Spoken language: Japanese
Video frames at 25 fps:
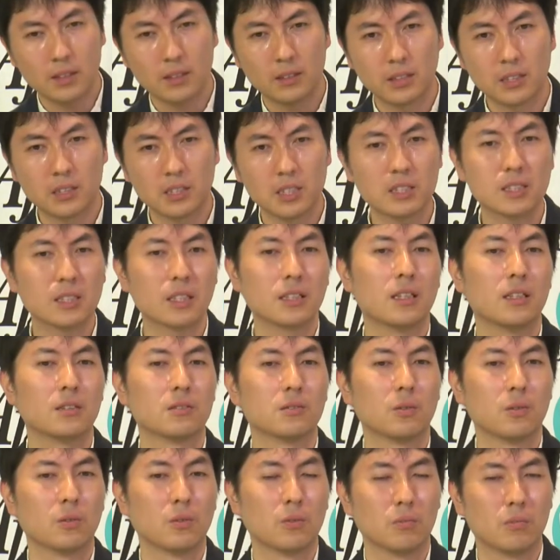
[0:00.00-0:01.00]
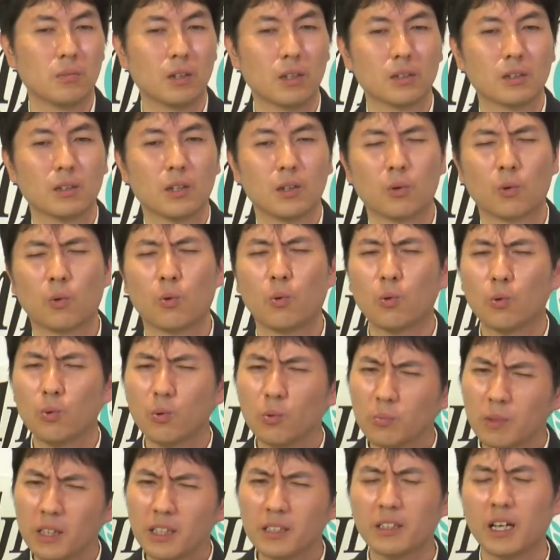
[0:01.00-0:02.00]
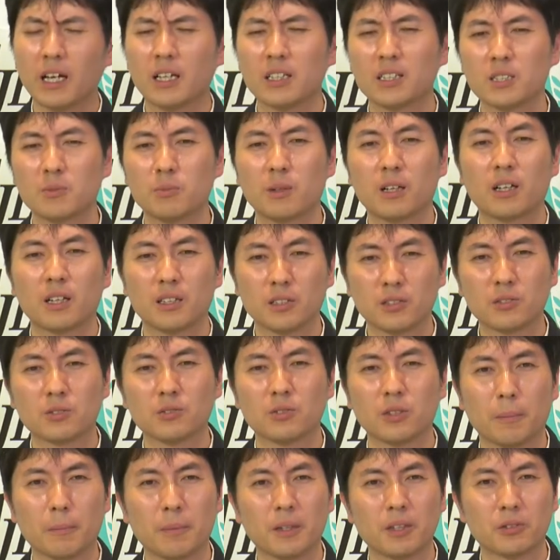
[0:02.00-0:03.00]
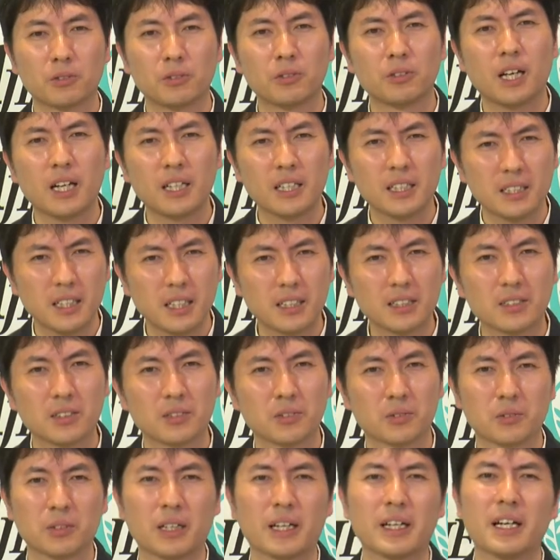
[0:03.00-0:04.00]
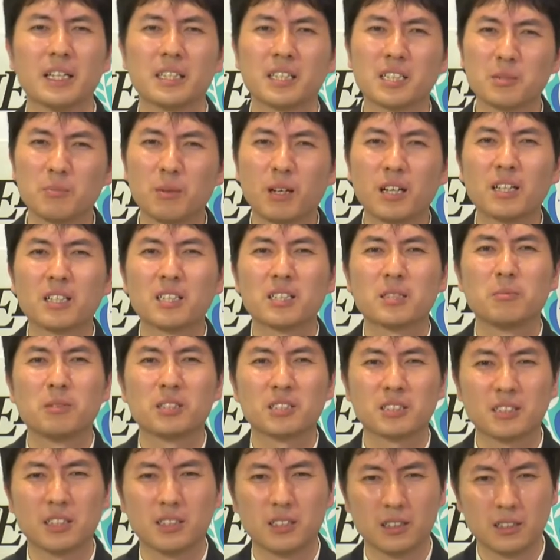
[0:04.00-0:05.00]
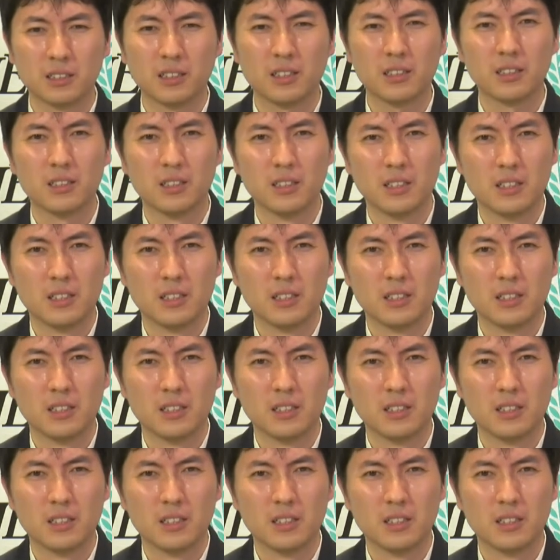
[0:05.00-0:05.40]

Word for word: で実際あの、まあ、ここまでの話ばっかりするとやっぱり暗いなっていう暗い話ばっかりしてますからね